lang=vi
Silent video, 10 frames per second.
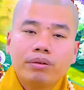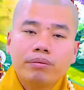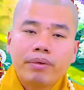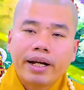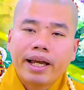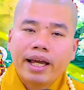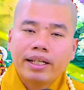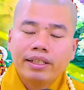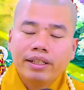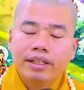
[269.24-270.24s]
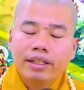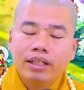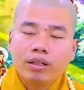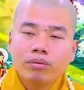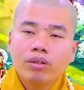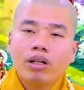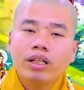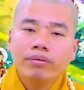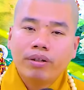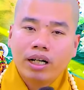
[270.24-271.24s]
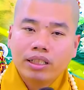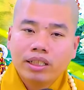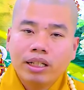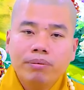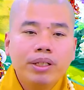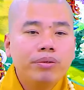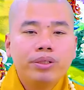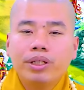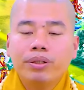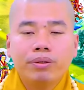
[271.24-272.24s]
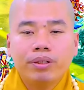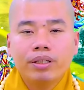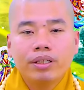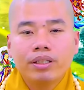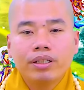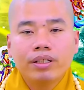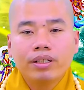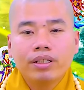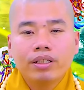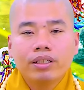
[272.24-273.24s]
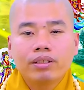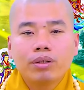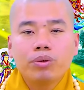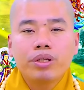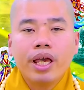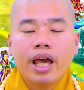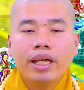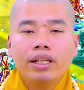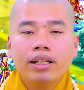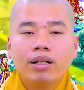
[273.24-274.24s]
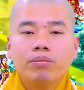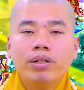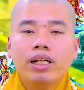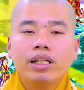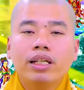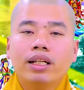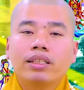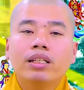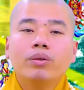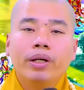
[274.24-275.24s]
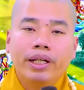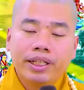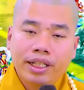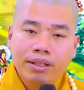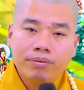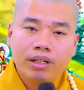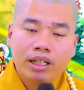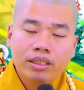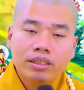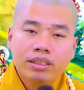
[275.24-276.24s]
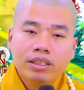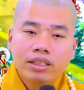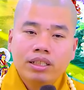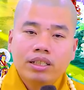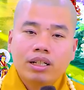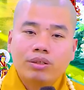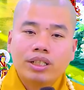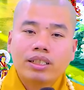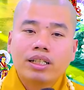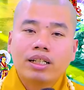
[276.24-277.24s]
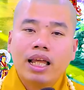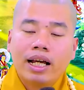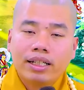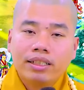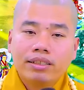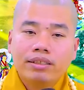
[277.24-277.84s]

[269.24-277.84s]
bằng ngày thì cũng có niệm phật nhưng niệm yếu xìu tu trễ nên không biết gì là tính nguyện niệm phật cầu sanh cực lạc hết